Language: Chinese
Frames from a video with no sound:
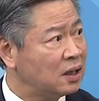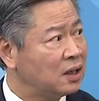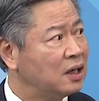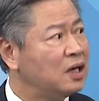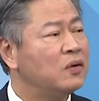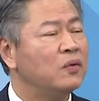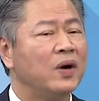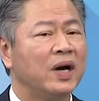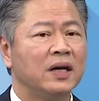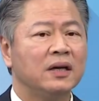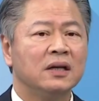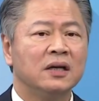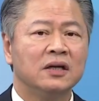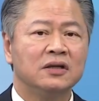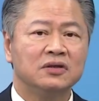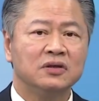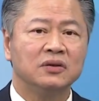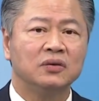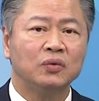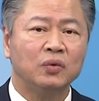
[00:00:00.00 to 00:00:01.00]
另外，
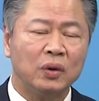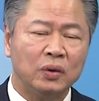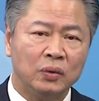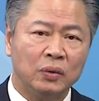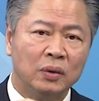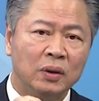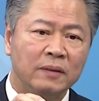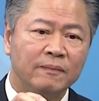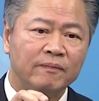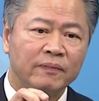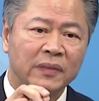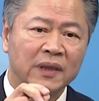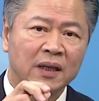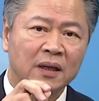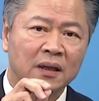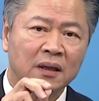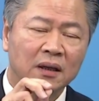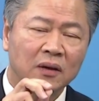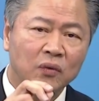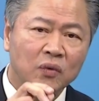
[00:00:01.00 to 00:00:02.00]
就是对于
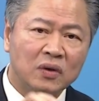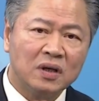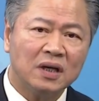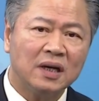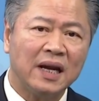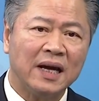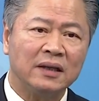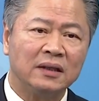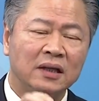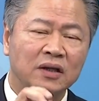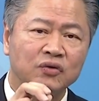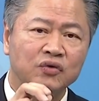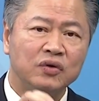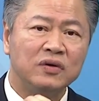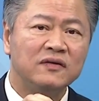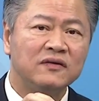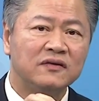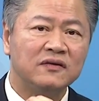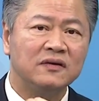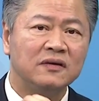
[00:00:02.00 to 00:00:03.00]
乌克兰的
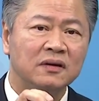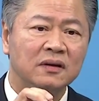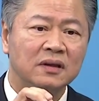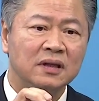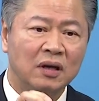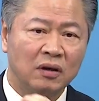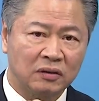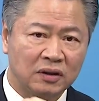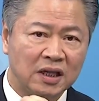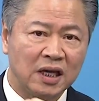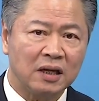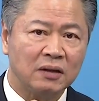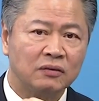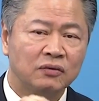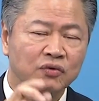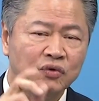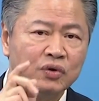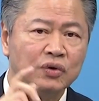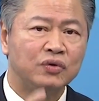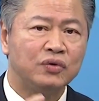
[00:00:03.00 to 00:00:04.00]
军事要点，
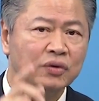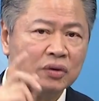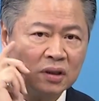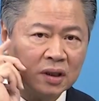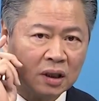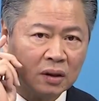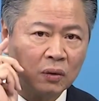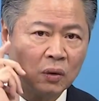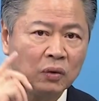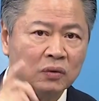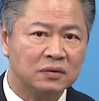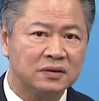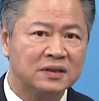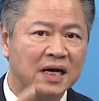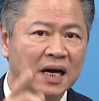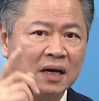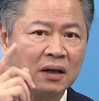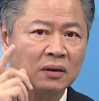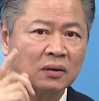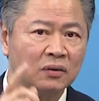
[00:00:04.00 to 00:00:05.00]
继续的轰
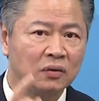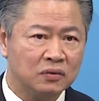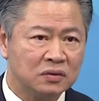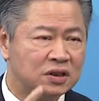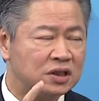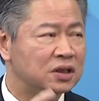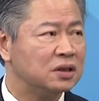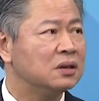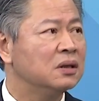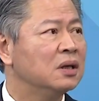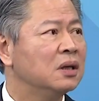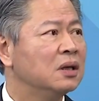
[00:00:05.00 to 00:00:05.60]
炸攻击。